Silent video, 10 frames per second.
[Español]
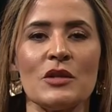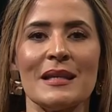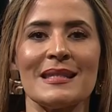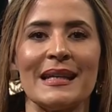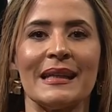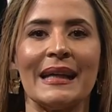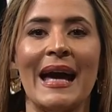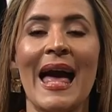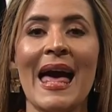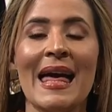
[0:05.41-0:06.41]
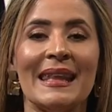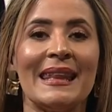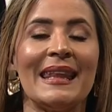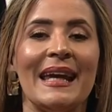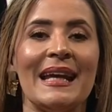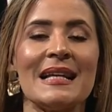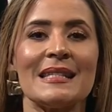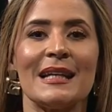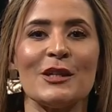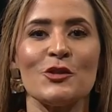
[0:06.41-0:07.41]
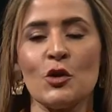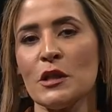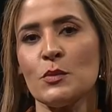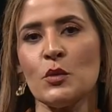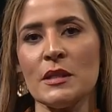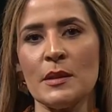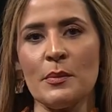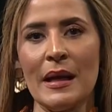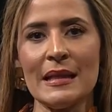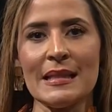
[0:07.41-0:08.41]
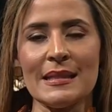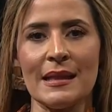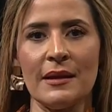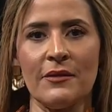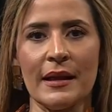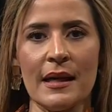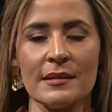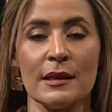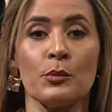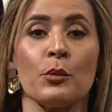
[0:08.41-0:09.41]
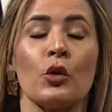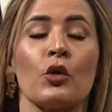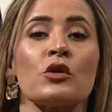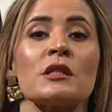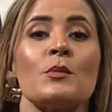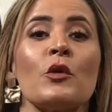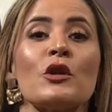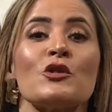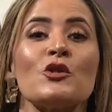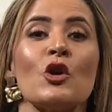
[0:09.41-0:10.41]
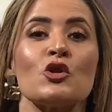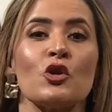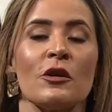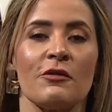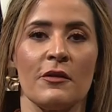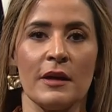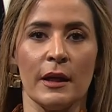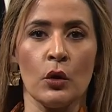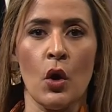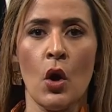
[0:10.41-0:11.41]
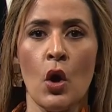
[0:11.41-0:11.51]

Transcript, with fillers: acerca de las elecciones municipales a celebrarse el próximo 18 de febrero.